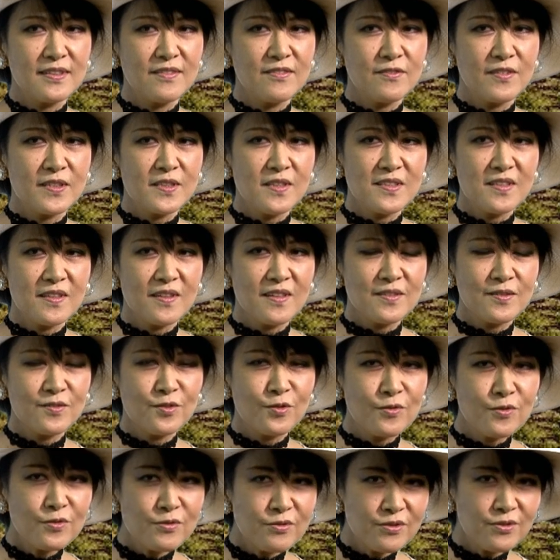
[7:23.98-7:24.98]
私がす
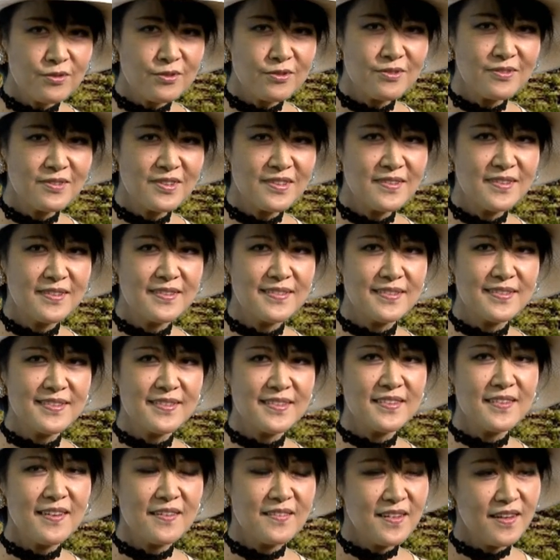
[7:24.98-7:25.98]
ごく好
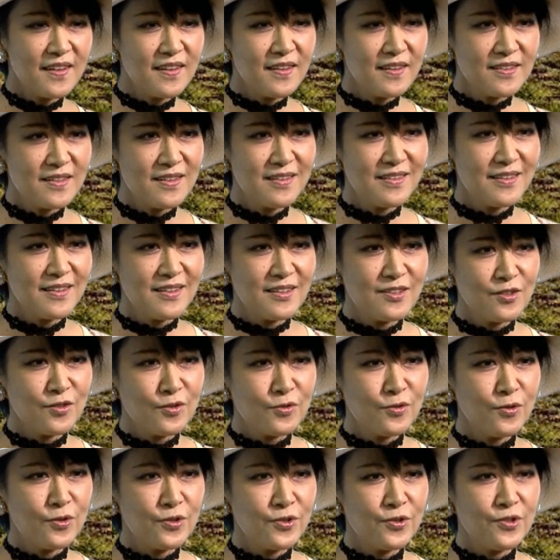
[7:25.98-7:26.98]
きだなっていう
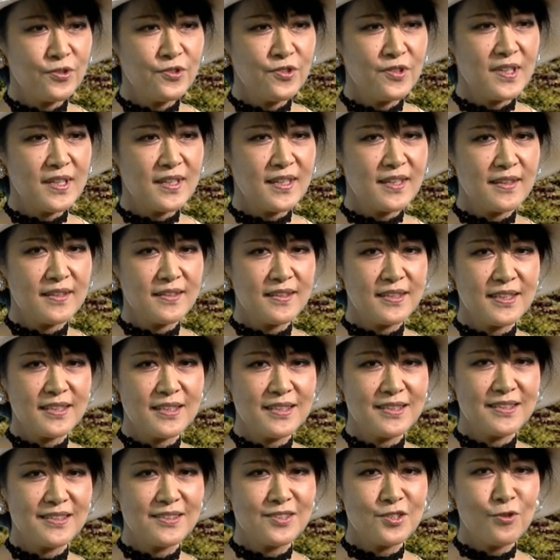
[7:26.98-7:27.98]
こう世の中に
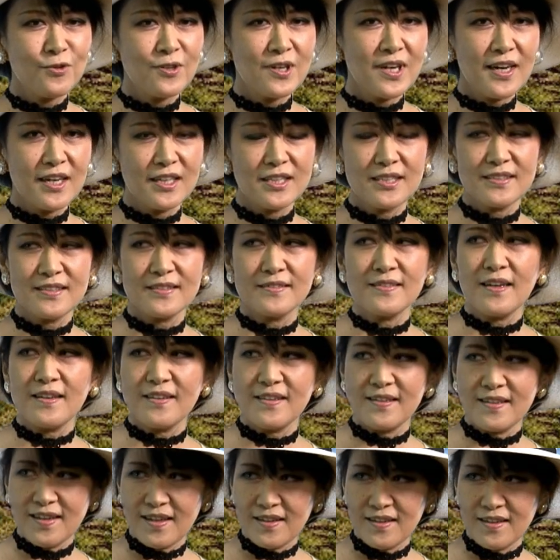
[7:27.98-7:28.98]
紹介したい
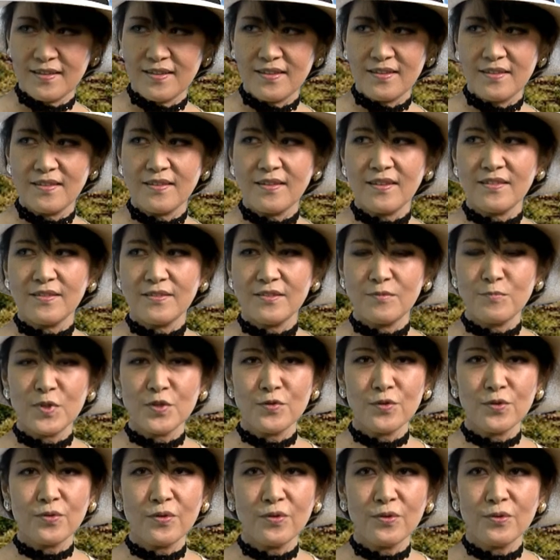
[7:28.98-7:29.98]
なっていう、まあ、
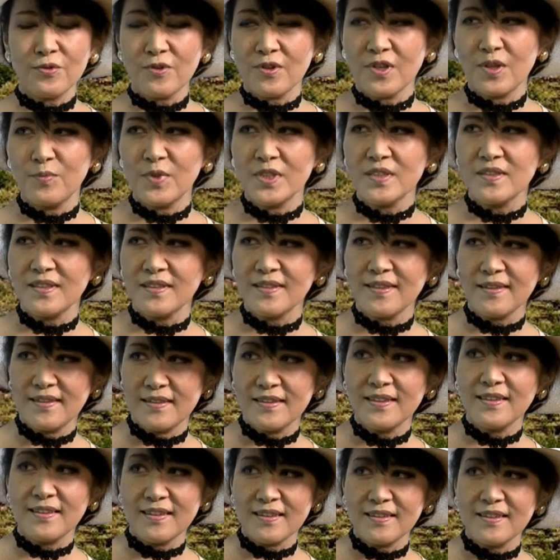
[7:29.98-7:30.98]
ちょっとおこがましい
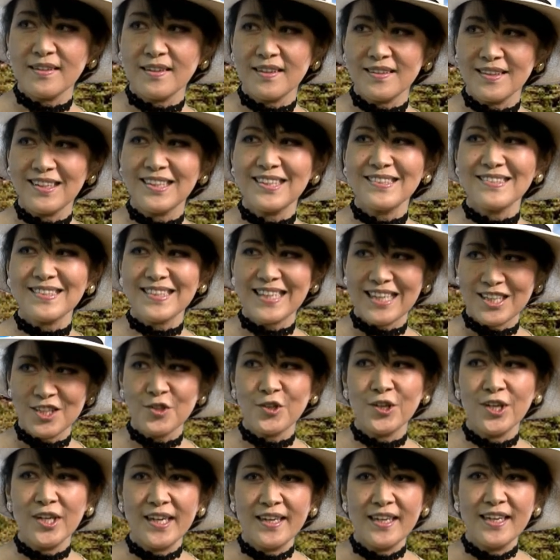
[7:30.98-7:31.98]
言い方ですけ
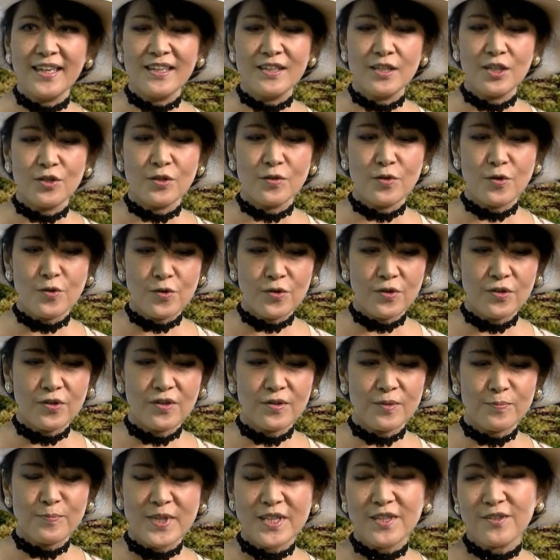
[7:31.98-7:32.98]
どを
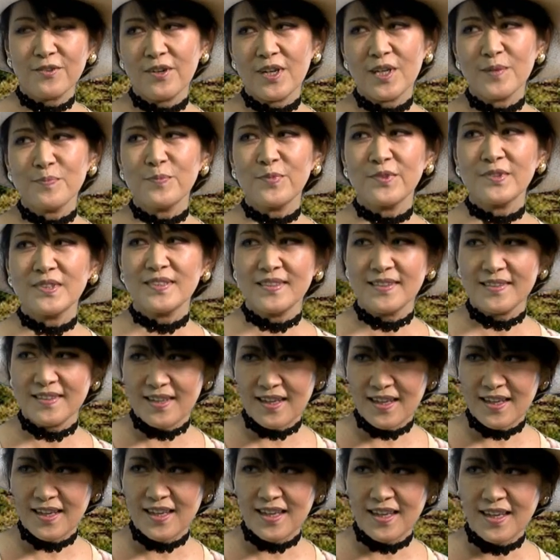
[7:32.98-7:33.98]
ピックアップし
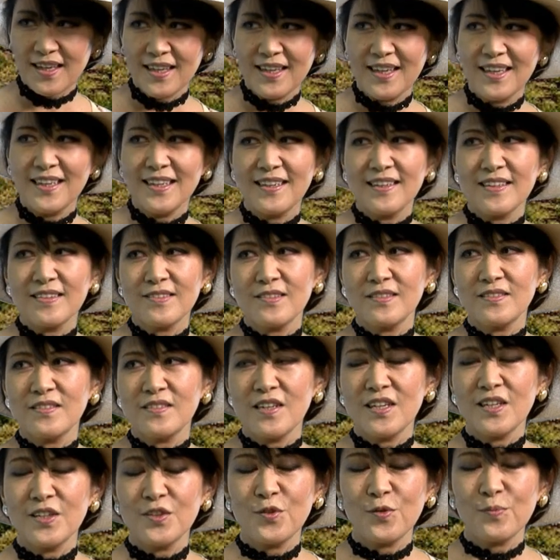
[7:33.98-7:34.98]
て。うんそし
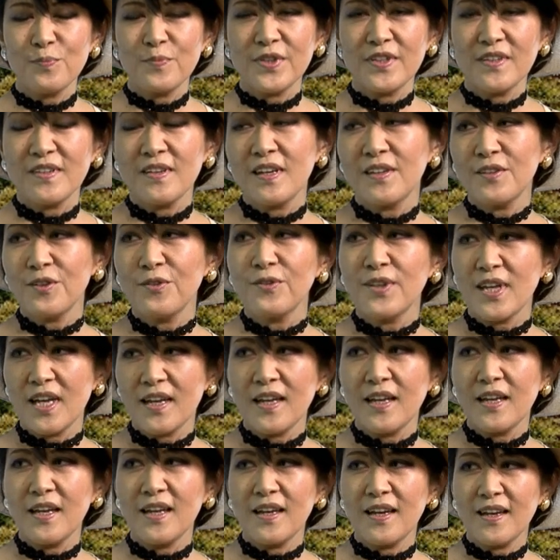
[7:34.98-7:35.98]
てあのピアノ
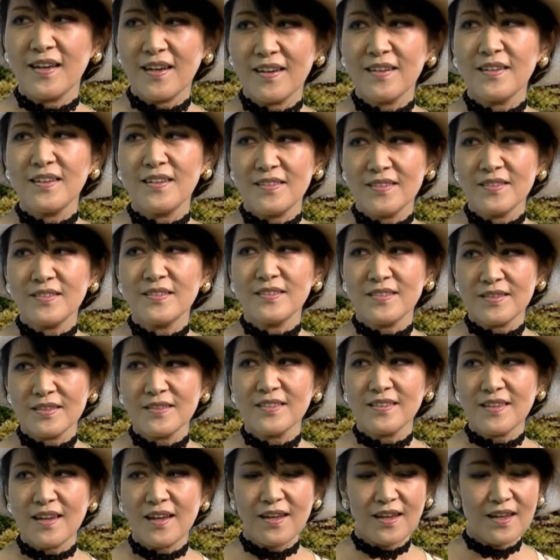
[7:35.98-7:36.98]
でアレンジし
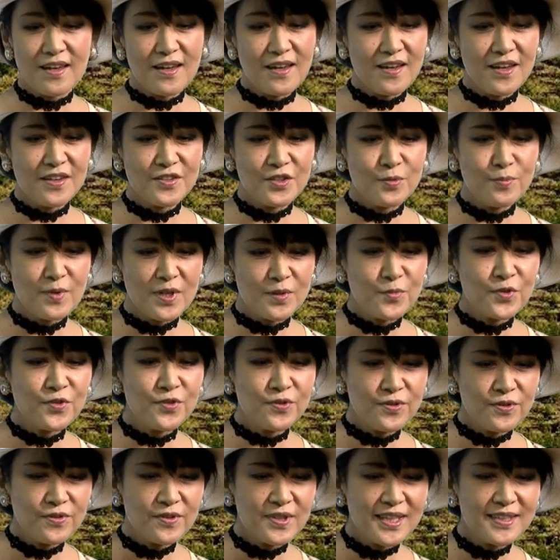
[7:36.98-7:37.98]
た
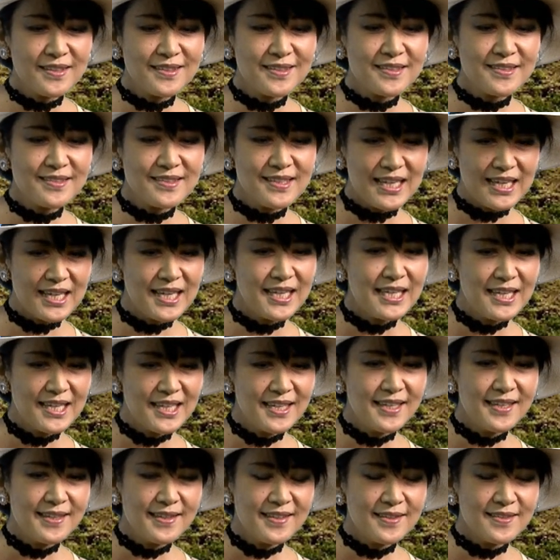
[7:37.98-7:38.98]
アルバムなんですね。
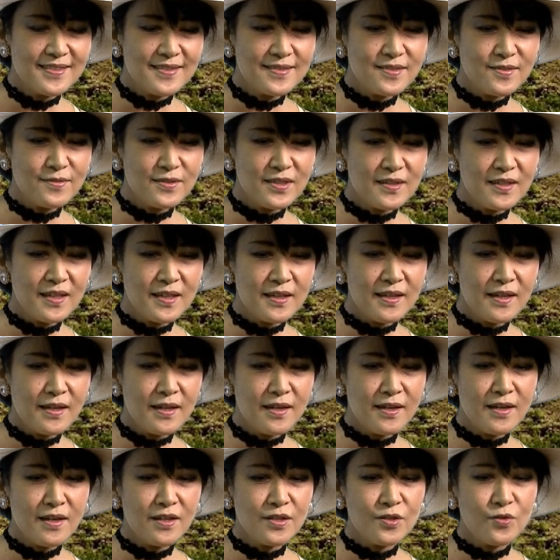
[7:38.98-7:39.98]
はい、それで
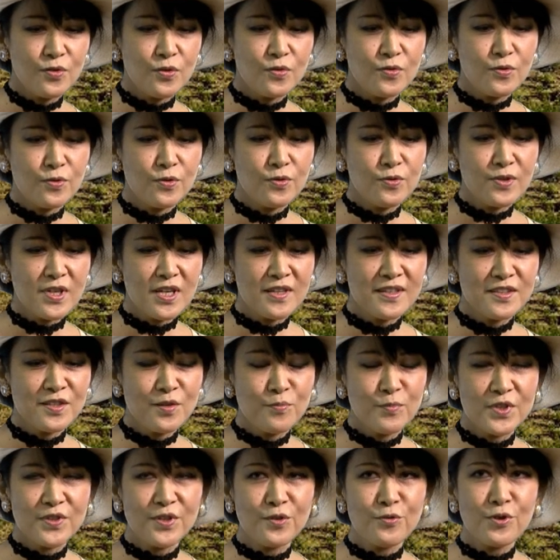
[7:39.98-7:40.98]
あのおかげさ
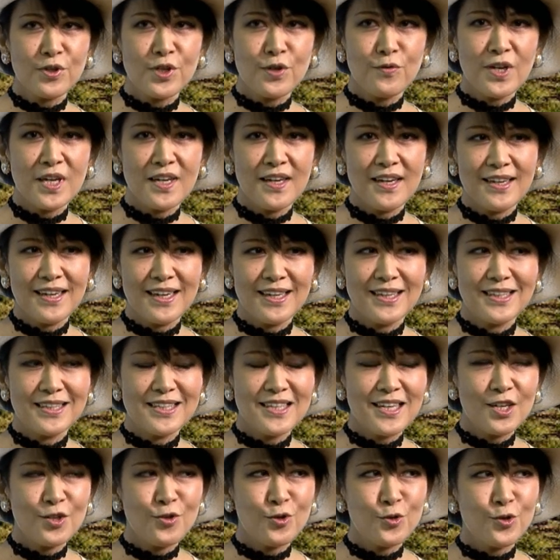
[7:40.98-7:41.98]
までこれは
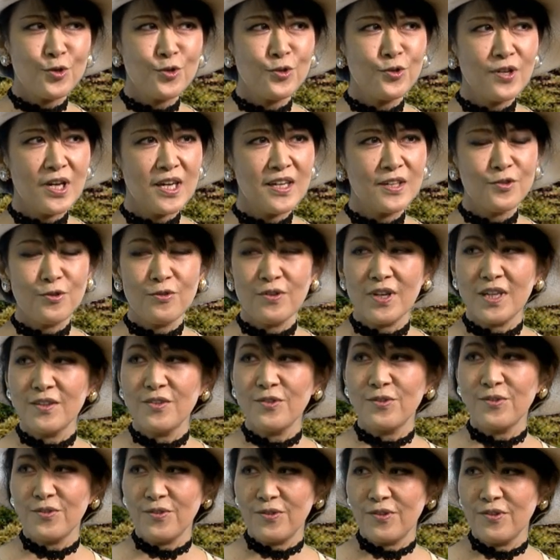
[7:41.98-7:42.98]

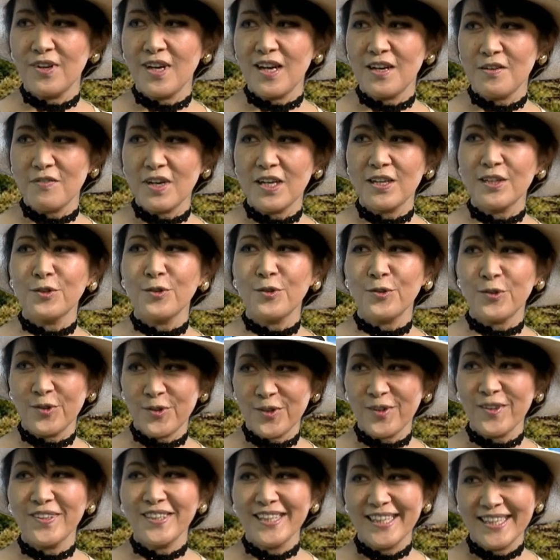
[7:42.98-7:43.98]
ナホクハノハノアワード
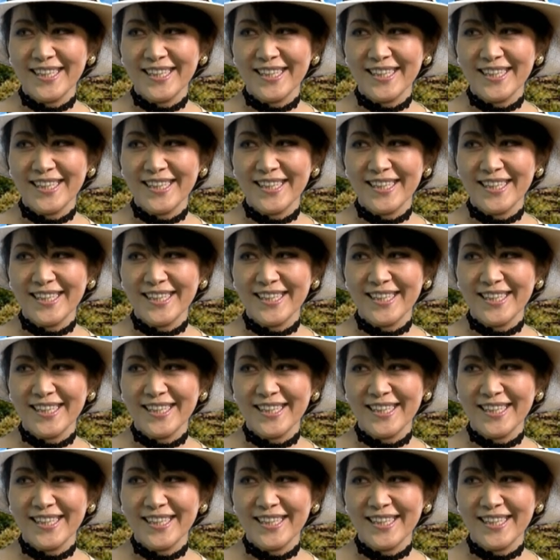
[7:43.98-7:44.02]
の、えー、